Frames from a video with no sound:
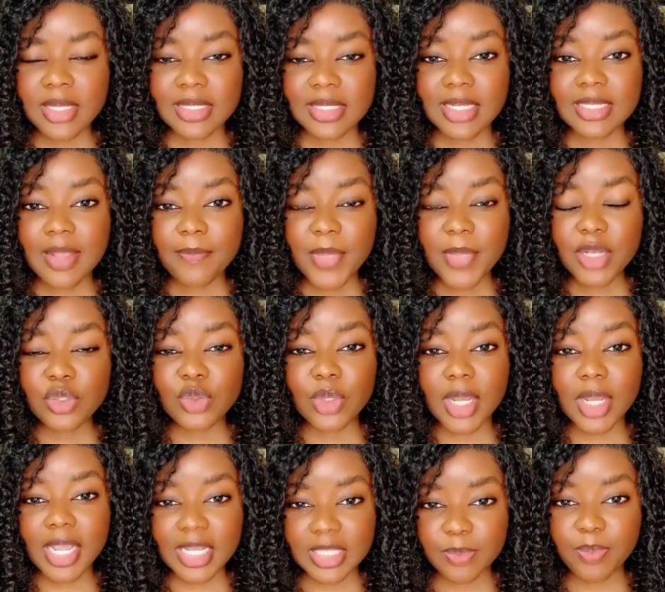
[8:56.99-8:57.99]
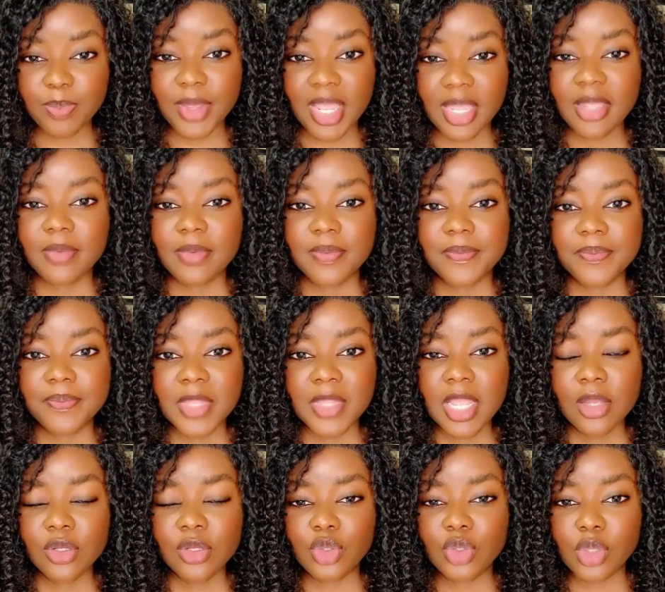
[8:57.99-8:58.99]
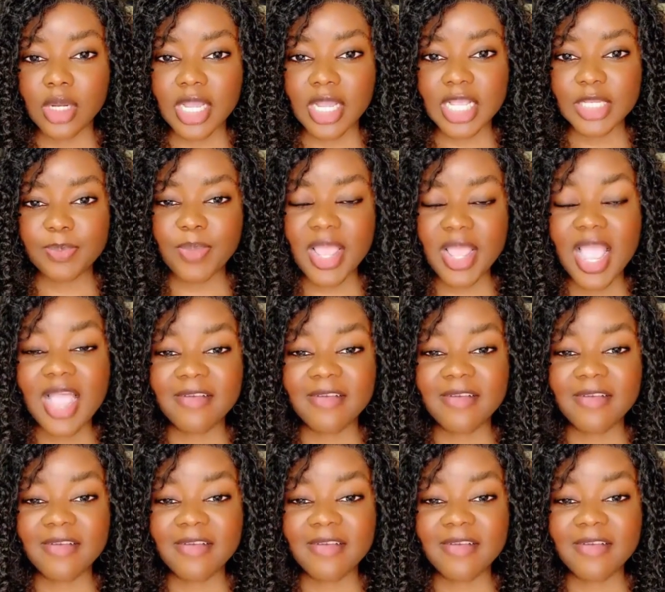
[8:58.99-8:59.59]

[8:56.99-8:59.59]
Ça s'appelle du respect du respect